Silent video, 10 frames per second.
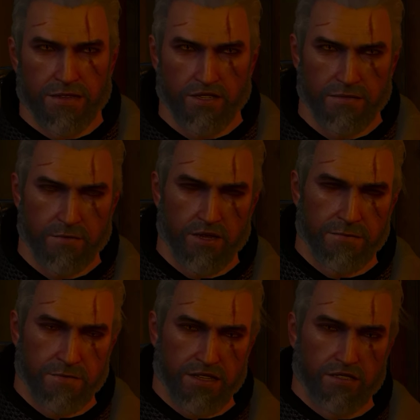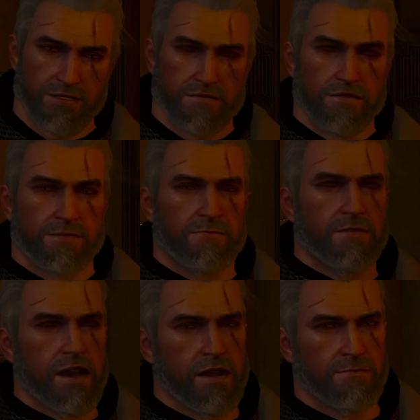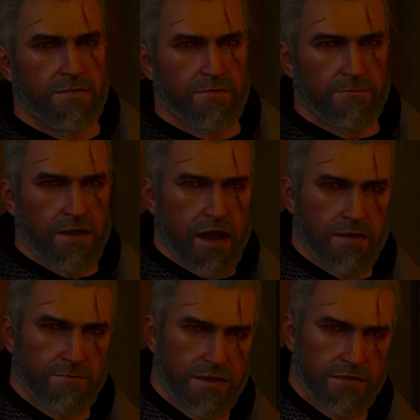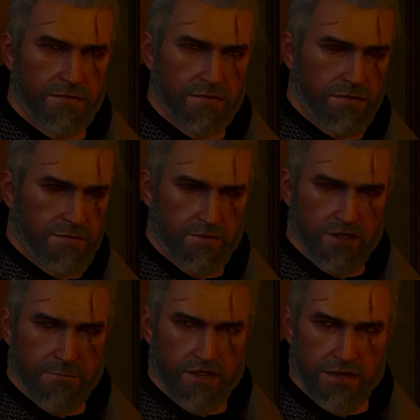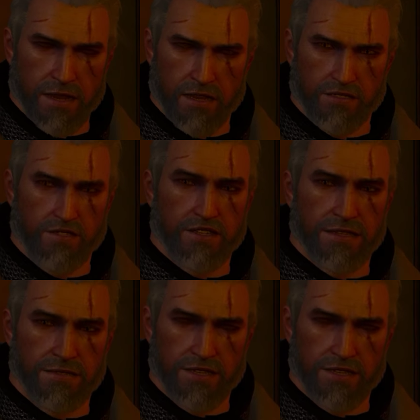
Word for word: Ależ wprost przeciwnie. Mamy, mamy. Muszę przyznać, że